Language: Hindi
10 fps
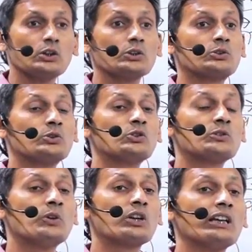झूठ
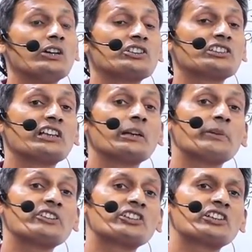बोले और चेहरे
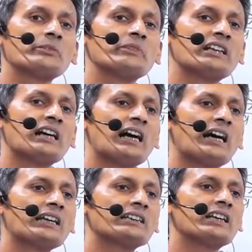पे शिकन भी ना
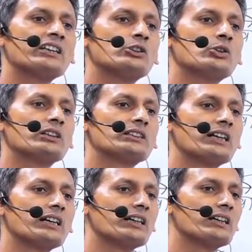आए यही योग्यता है